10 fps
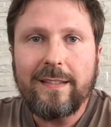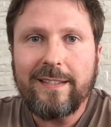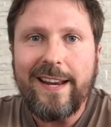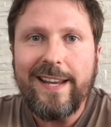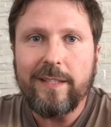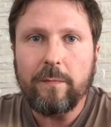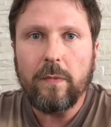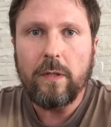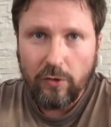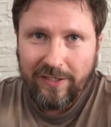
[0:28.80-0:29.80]

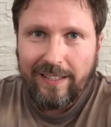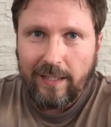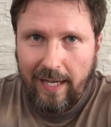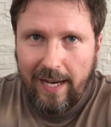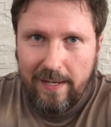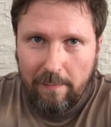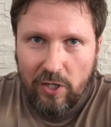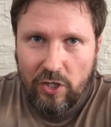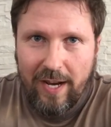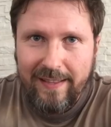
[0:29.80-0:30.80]
царизм. Вы знаете, такая
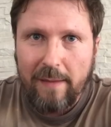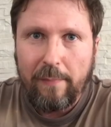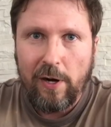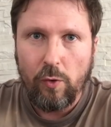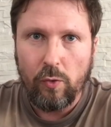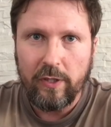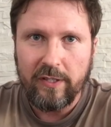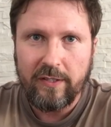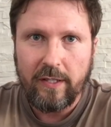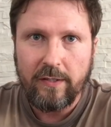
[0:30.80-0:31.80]
небольшая
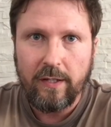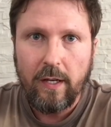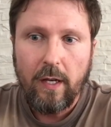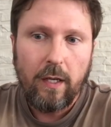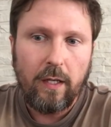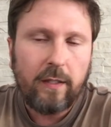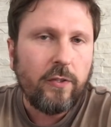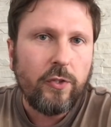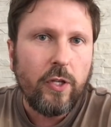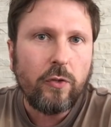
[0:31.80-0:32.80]
наполеонистость. Это
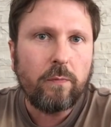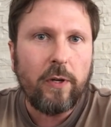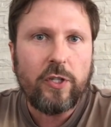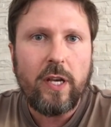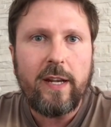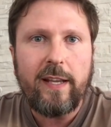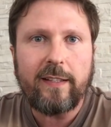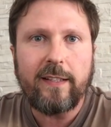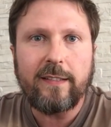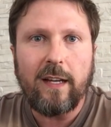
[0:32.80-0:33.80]
сейчас большая
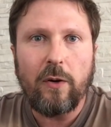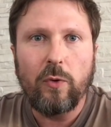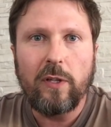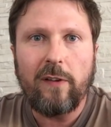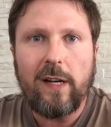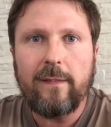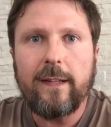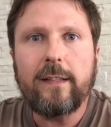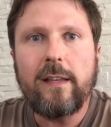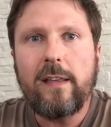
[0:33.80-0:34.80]
редкость, а у Навального
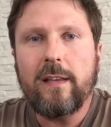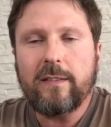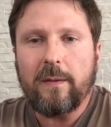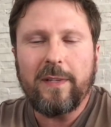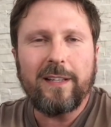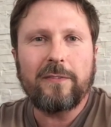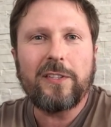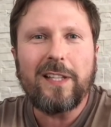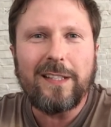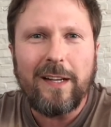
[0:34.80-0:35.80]
это есть. А мне
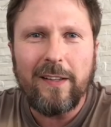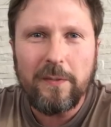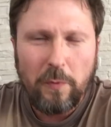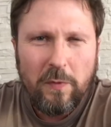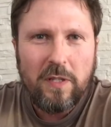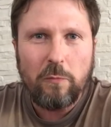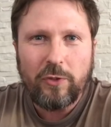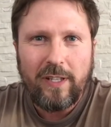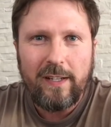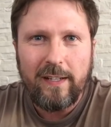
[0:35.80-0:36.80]
всегда нравилось, помните,
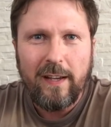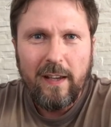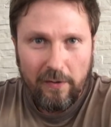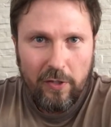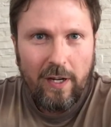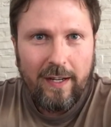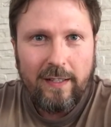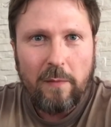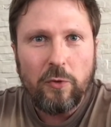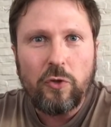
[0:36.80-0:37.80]
Муссолини? Видели
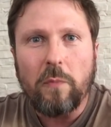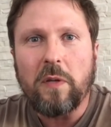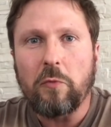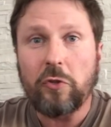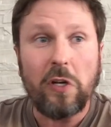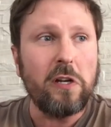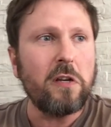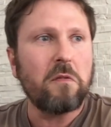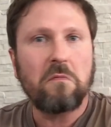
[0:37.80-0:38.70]
когда-нибудь съемки Муссолини?